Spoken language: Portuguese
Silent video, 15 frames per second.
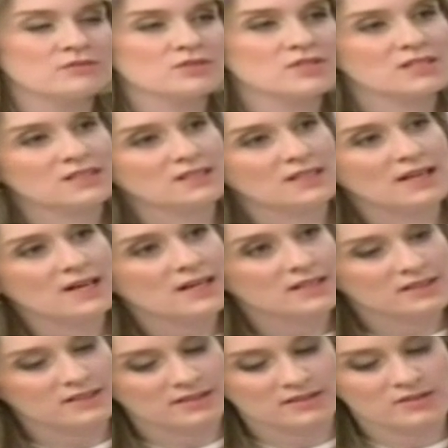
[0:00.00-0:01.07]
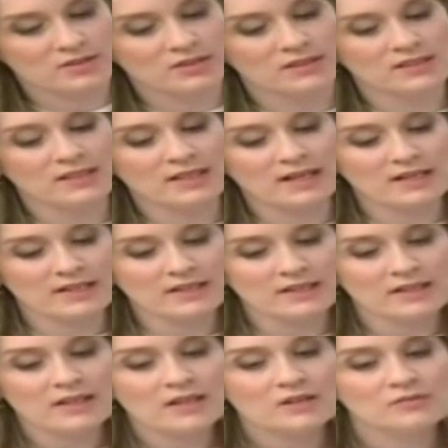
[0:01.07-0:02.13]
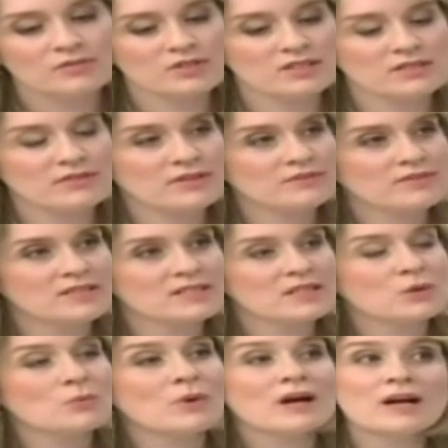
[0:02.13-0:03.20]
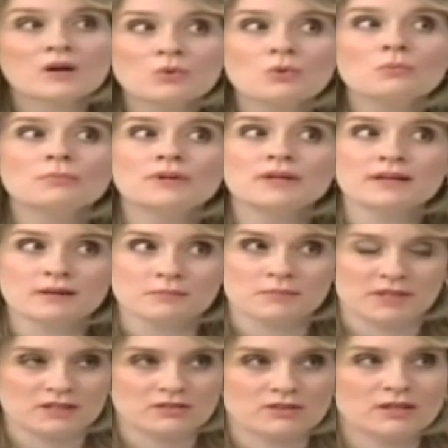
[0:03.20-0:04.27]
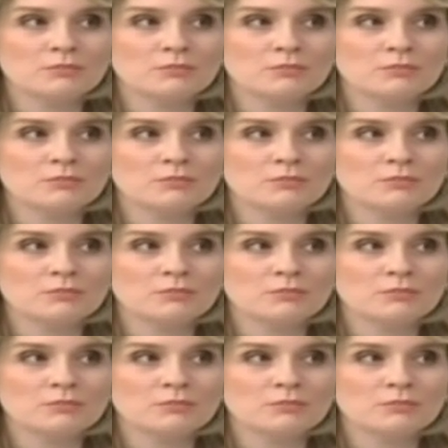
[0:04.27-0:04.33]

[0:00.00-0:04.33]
Você trata, Regiane, e aí você vai fazer um acompanhamento.